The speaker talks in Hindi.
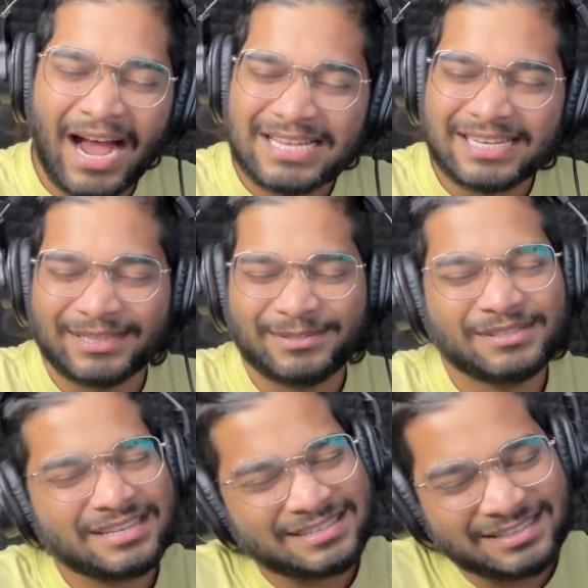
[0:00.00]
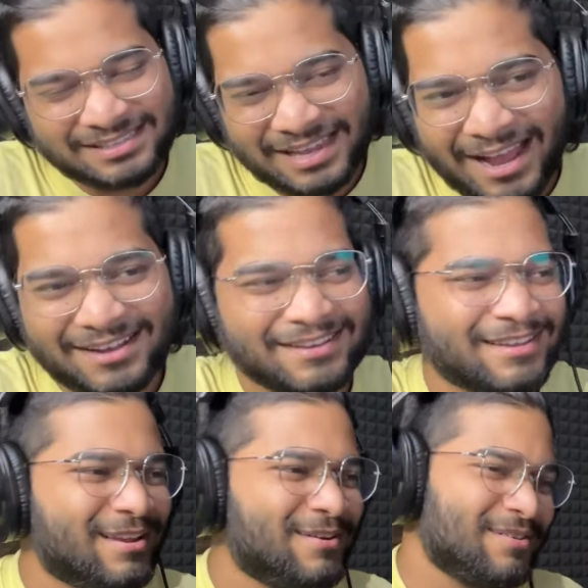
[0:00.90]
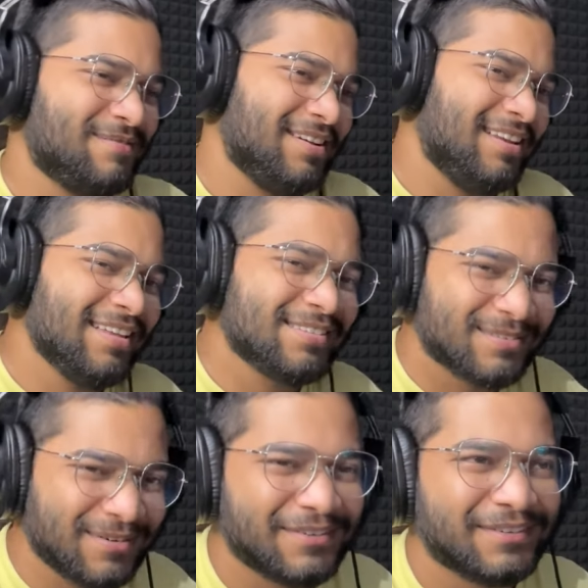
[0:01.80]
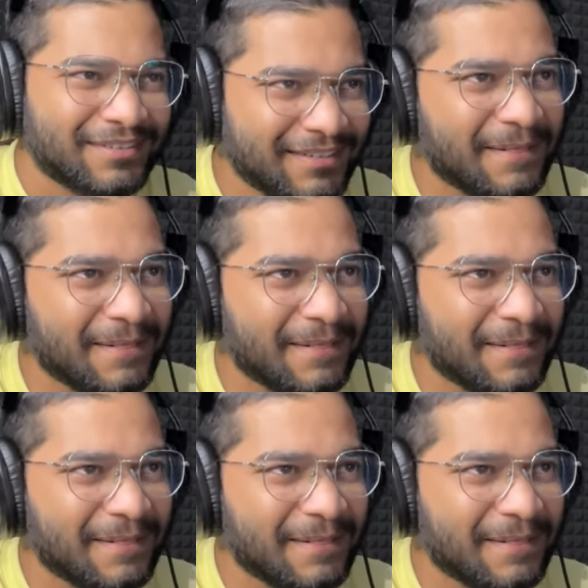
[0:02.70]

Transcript: आ जा तुझे साग खिलाऊंगा भाई लेट्स गो विच